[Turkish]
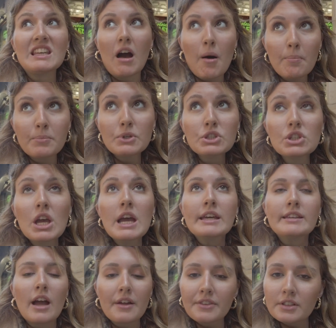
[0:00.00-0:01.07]
yanmış.
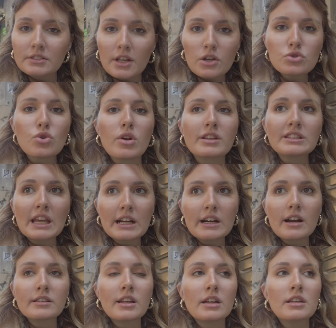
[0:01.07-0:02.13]
Yandıktan sonra
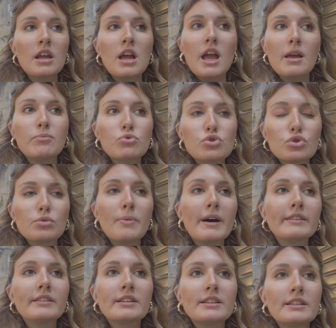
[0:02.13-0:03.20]
tekrardan e,
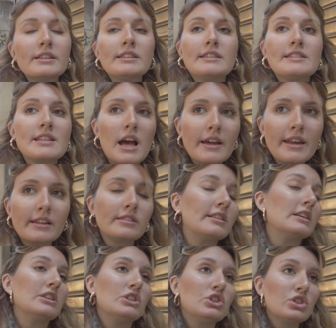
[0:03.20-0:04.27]
Müslümanların dizayn
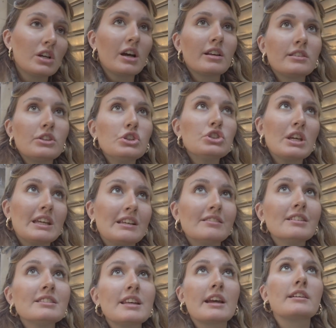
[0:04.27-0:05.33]
ettiği, inşa ettiği
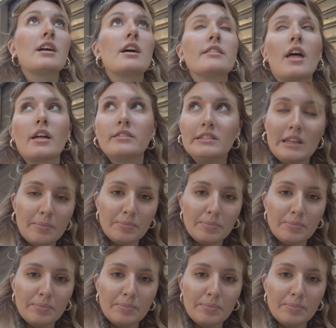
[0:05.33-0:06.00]
şekilde tekrardan